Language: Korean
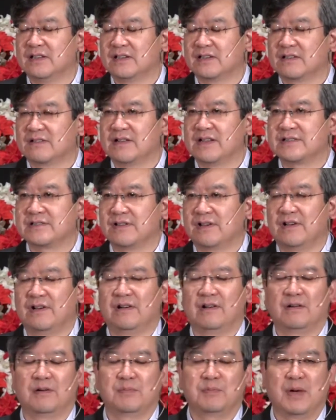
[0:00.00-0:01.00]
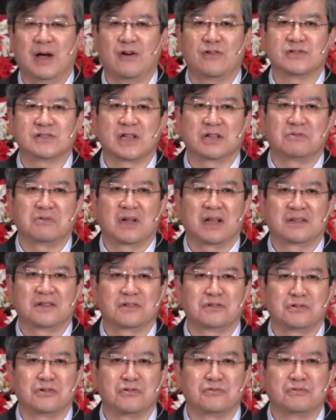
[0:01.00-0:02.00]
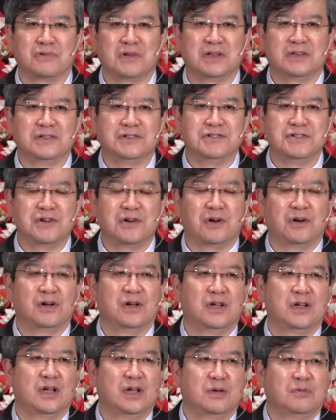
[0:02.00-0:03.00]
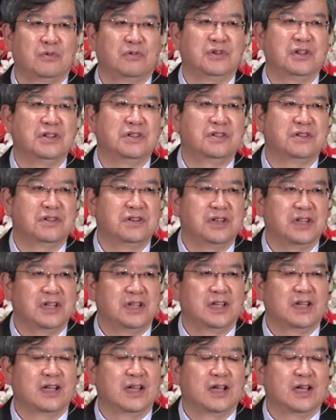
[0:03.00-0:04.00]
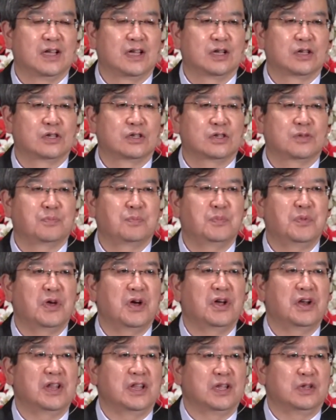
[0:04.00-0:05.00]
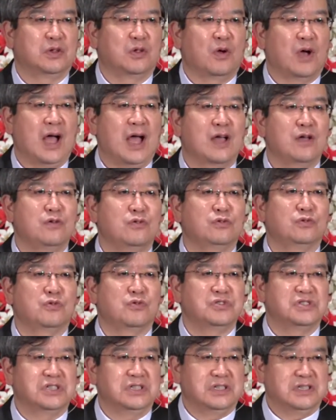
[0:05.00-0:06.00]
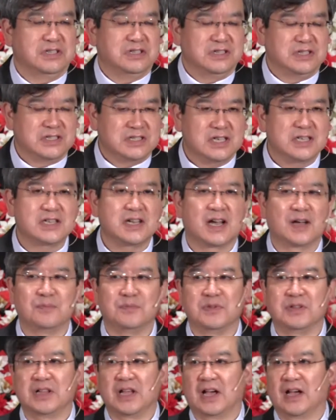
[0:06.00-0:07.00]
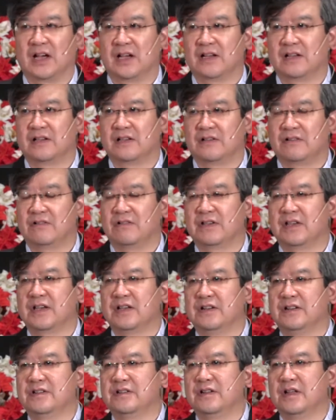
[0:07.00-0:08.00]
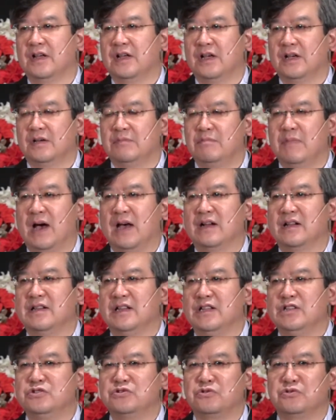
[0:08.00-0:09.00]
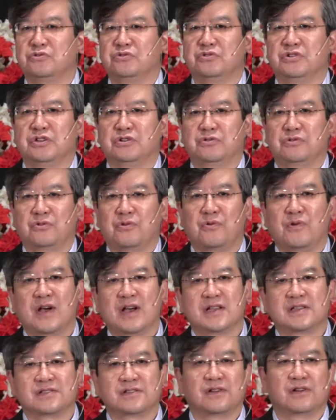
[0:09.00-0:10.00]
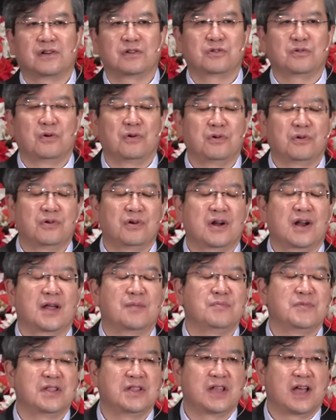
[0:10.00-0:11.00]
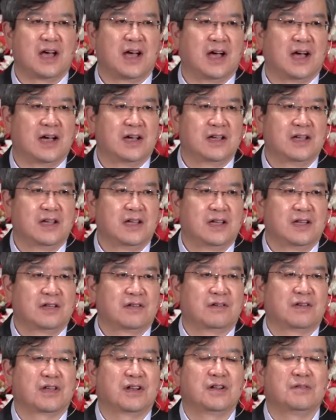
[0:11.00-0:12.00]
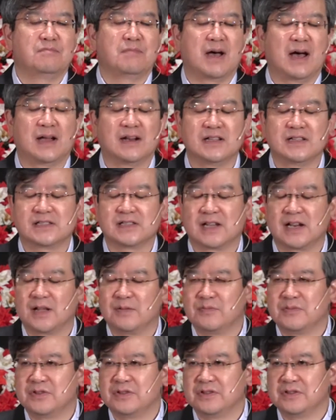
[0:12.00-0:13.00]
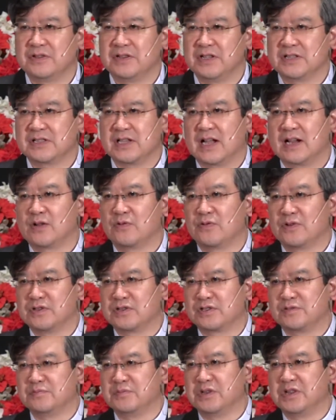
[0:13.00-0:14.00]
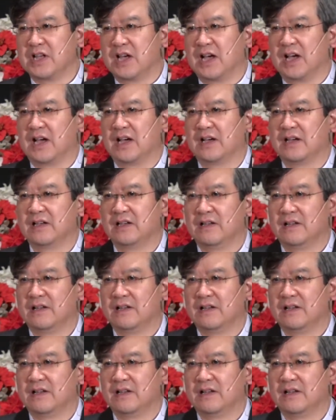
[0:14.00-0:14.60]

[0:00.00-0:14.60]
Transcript: 그래서 바울 사도 같은 경우에는요. 본인들이 특별히 항구 도시들을 찾아갑니다. 거기에는 많은 인종들이 들어와서 교류를 합니다. 거기는 많은 사람들이 살고 있습니다.